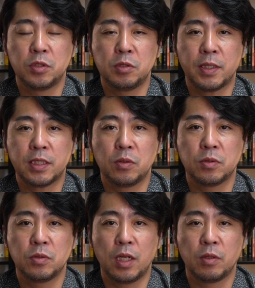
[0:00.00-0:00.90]

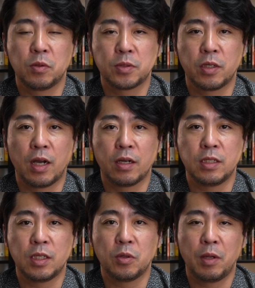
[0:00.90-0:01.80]
50%増ぐらいの不動産の価
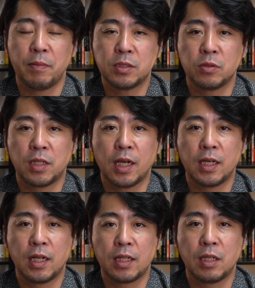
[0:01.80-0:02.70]
格に去年末の段
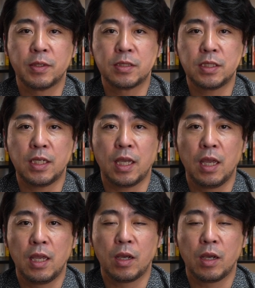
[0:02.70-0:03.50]
階でなってますし、